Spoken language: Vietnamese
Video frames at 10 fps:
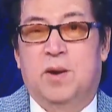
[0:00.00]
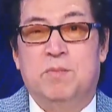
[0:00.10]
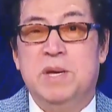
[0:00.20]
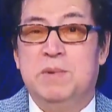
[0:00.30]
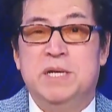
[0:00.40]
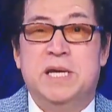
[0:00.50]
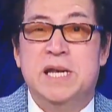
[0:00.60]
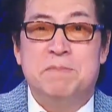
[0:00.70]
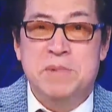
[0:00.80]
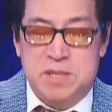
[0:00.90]
họ bị bên kia
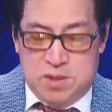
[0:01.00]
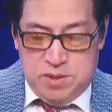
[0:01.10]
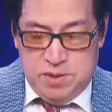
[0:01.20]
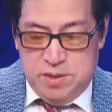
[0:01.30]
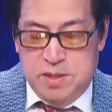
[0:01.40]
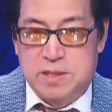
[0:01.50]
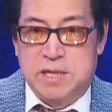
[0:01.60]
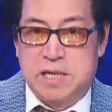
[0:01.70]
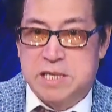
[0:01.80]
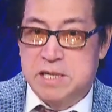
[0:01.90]
nắm hết rồi
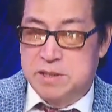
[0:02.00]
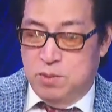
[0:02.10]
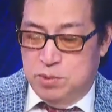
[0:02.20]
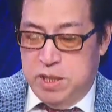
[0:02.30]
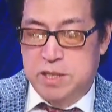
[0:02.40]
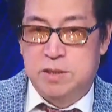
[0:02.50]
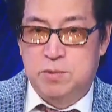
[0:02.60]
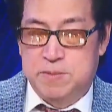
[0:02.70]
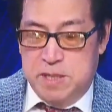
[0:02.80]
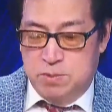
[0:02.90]
thành cái thế lực đồng tiền
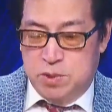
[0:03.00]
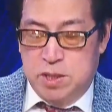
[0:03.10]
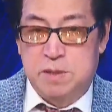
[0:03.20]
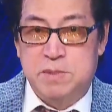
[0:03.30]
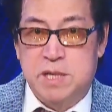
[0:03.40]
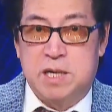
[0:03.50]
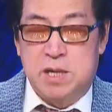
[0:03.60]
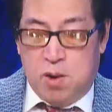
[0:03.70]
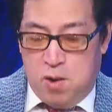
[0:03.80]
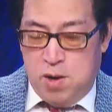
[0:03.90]
quý vị biết không cho nên bây giờ
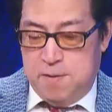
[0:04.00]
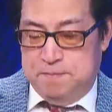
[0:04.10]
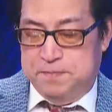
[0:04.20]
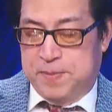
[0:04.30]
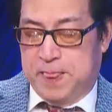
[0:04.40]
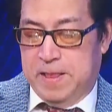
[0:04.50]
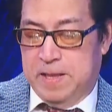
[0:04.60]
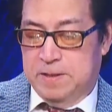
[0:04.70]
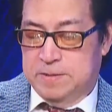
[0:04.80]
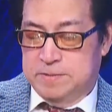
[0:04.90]
cái khó
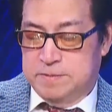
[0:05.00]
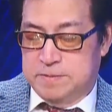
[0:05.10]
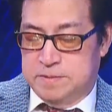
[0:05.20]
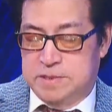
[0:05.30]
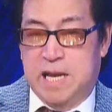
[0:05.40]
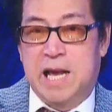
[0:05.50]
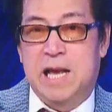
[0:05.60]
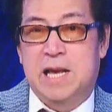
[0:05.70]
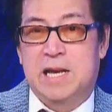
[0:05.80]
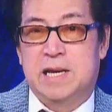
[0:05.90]

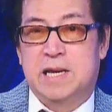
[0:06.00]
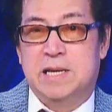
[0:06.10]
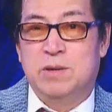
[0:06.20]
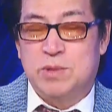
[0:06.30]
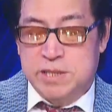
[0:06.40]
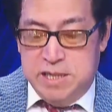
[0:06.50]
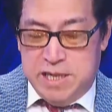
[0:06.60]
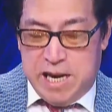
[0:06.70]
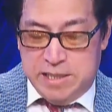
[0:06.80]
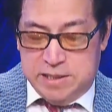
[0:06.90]
ra nếu chúng ta nhìn
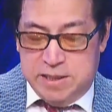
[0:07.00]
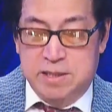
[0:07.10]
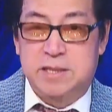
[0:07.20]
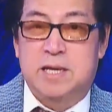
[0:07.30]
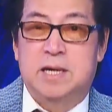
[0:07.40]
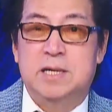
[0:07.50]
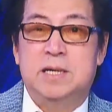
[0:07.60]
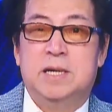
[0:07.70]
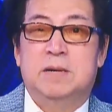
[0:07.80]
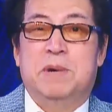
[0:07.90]
lại thì từ cái
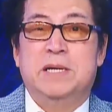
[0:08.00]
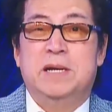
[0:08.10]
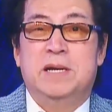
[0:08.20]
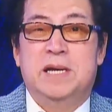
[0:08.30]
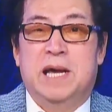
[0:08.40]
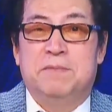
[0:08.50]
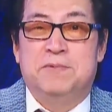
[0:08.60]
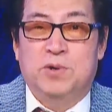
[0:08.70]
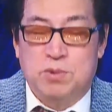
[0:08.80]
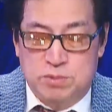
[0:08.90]
thời Biden làm
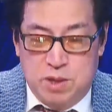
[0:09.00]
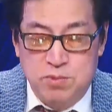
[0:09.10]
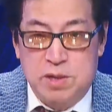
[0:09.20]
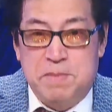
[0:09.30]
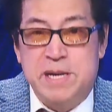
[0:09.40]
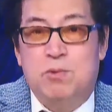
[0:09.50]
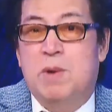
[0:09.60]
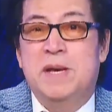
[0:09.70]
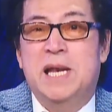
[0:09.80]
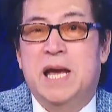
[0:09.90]
phó tổng thống đã bay
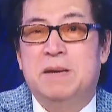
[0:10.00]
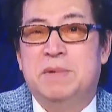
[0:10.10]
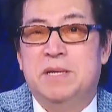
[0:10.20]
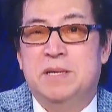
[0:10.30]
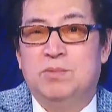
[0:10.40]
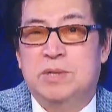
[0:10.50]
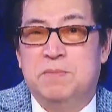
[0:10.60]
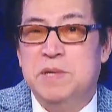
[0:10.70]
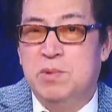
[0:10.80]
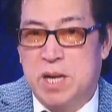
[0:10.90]
qua bay lại bên ông
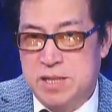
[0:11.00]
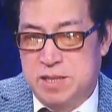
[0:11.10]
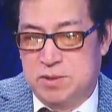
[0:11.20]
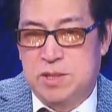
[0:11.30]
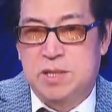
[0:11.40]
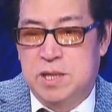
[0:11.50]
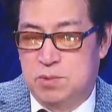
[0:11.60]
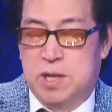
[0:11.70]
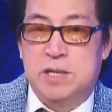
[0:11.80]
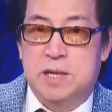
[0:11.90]
Tập nhiều lần cho nên
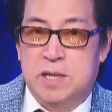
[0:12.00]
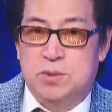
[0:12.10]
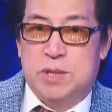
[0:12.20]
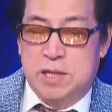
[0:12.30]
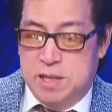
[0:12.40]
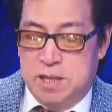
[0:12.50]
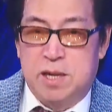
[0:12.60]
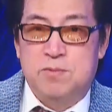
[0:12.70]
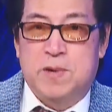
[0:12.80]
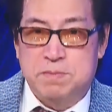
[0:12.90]
nhiều lần chúng ta nhớ
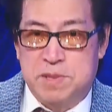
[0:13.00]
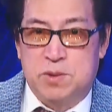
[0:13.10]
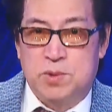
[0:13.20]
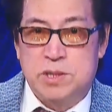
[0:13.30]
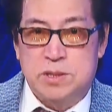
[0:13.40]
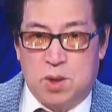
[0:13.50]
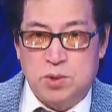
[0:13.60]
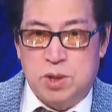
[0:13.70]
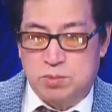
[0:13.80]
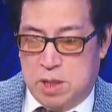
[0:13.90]
là ông phát biểu rất
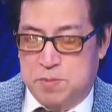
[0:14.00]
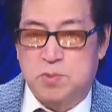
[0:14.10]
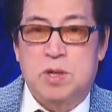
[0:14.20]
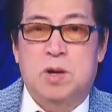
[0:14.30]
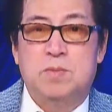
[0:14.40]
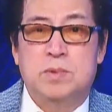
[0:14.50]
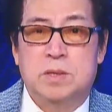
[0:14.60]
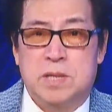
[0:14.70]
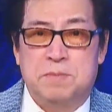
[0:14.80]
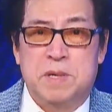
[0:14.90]
tốt trong Tập cũng nói là ông
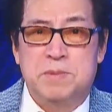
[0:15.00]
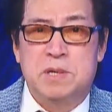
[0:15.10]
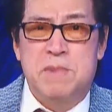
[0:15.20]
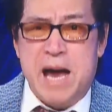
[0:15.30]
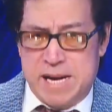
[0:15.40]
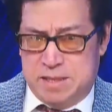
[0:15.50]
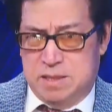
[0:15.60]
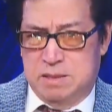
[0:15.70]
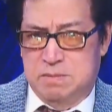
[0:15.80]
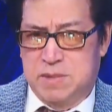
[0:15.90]
Tập là người bạn